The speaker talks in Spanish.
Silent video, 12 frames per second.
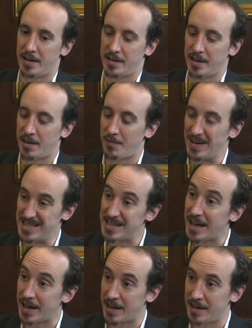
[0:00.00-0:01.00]
este
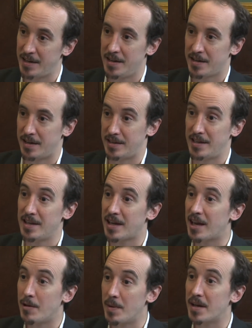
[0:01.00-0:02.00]
desfasaje que tiene
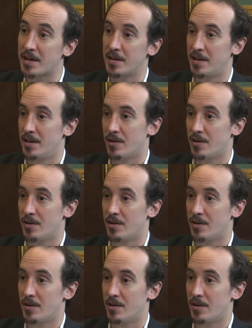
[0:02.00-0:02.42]
que ver